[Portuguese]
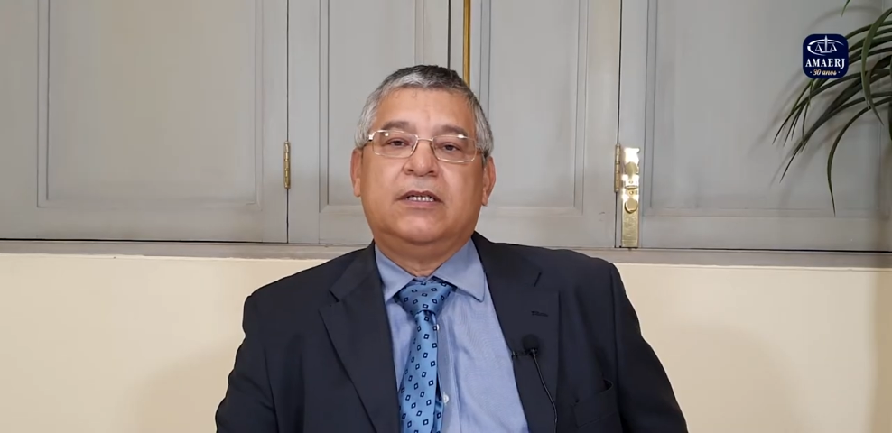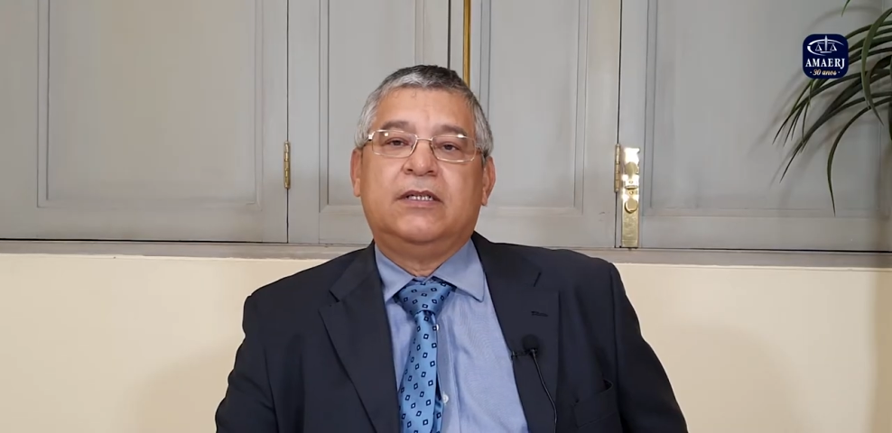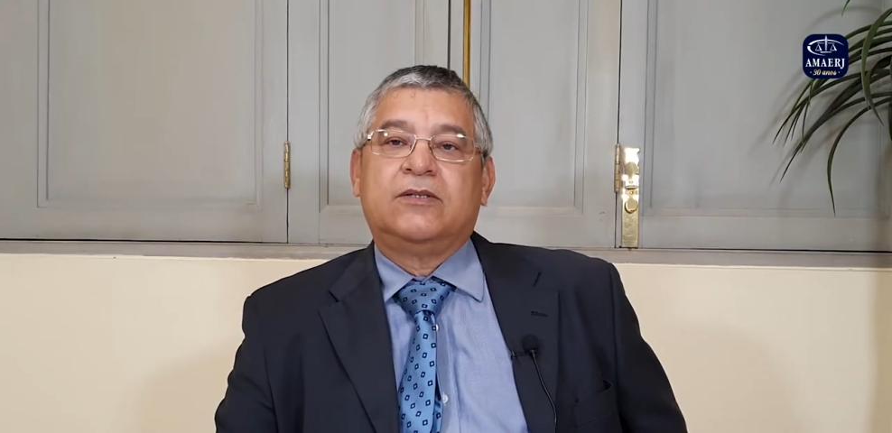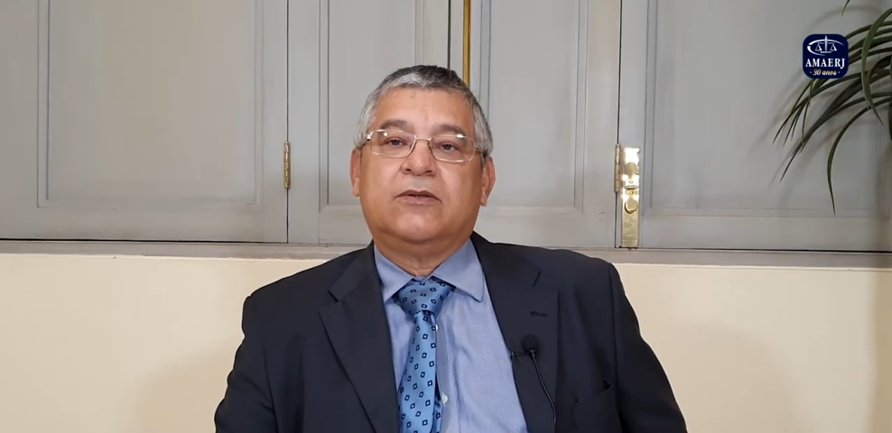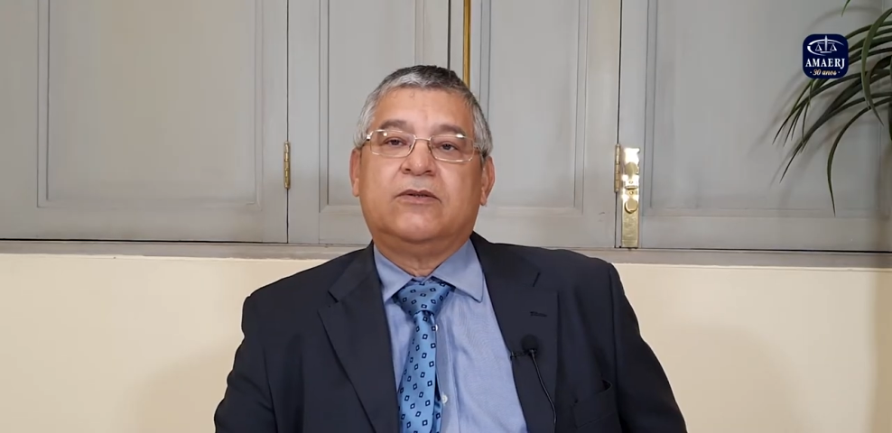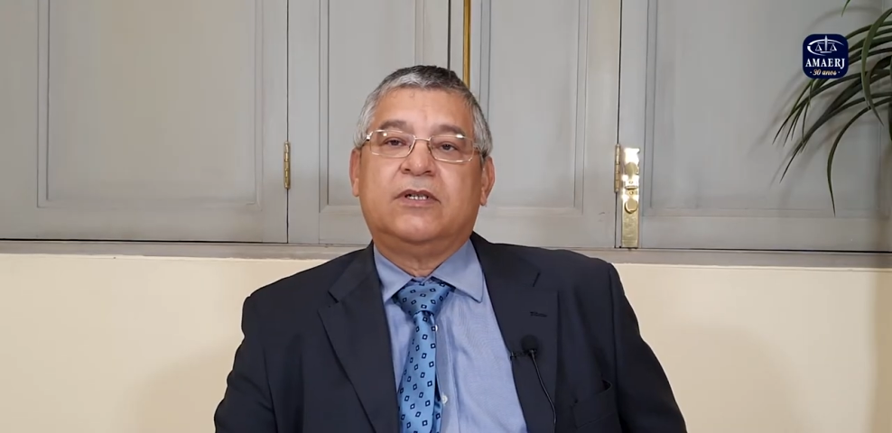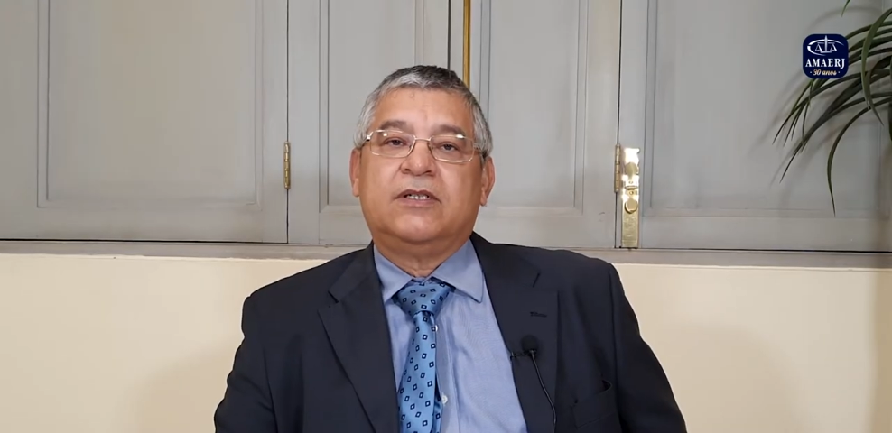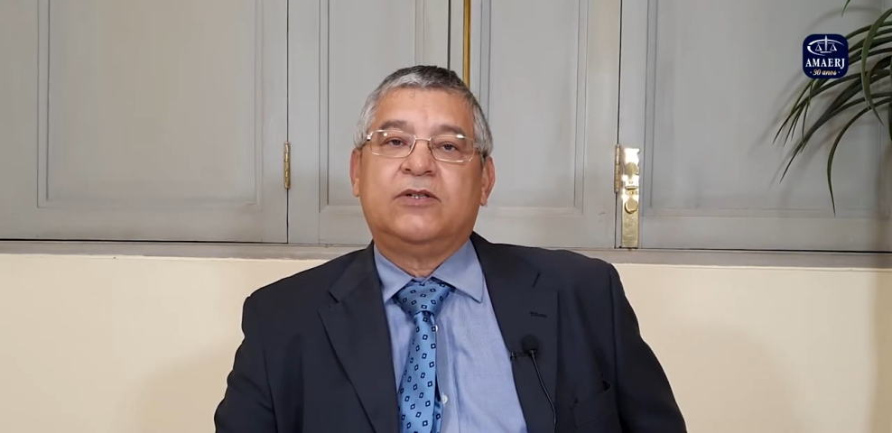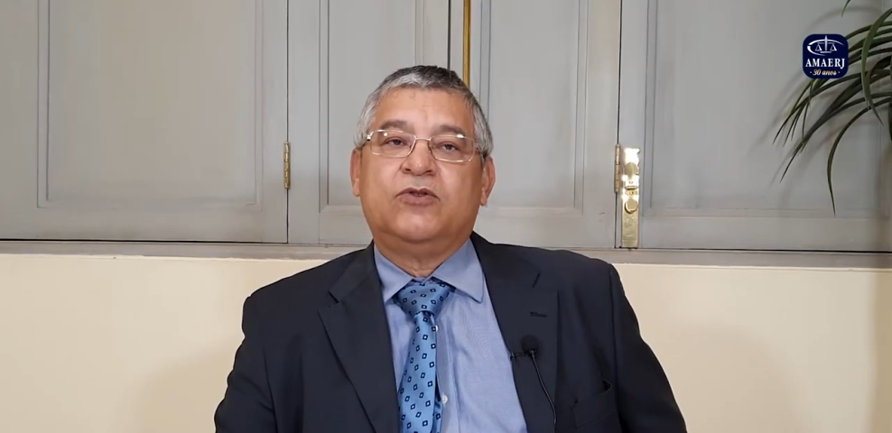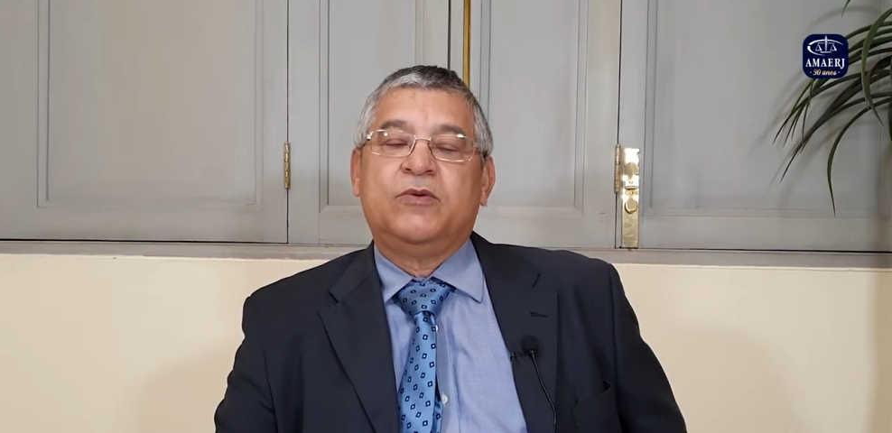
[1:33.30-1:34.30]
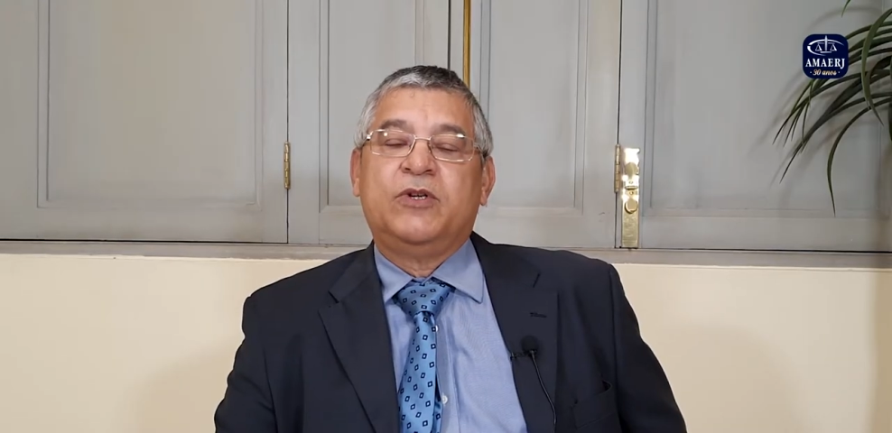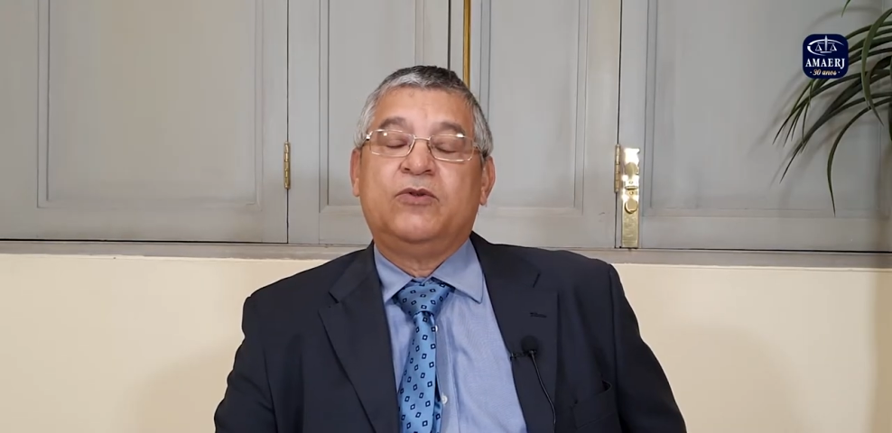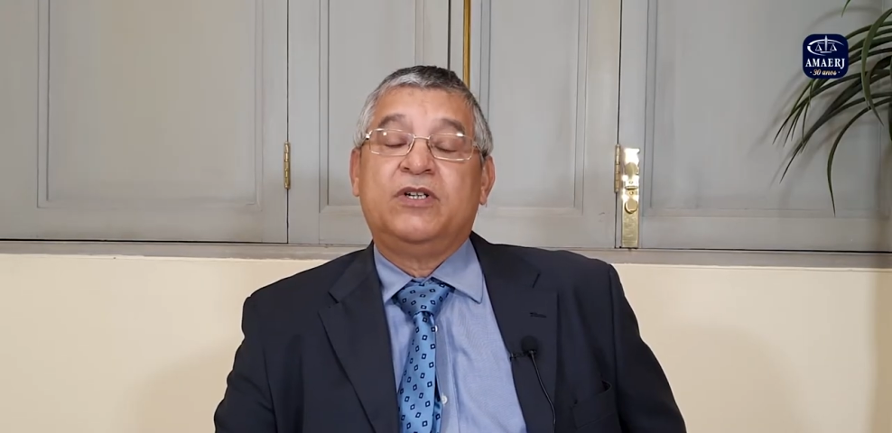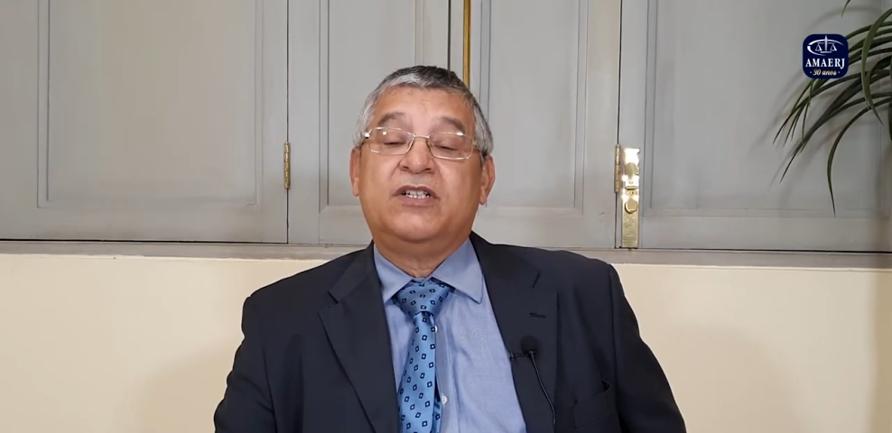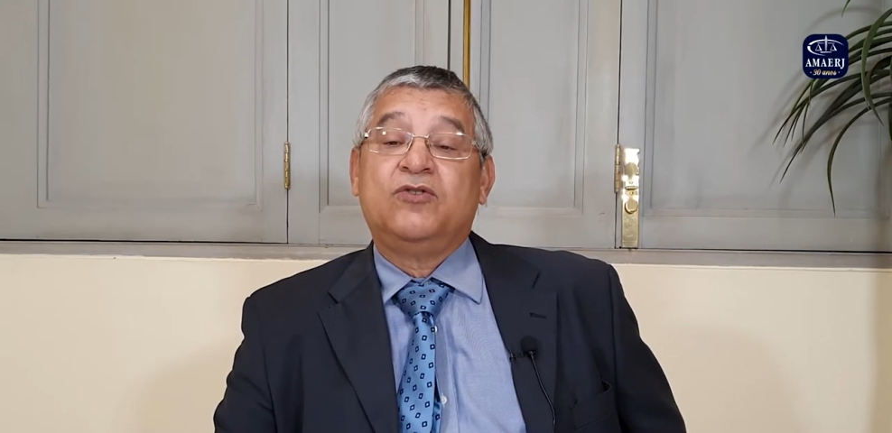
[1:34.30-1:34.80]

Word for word: Isso aconteceu em 2002 e em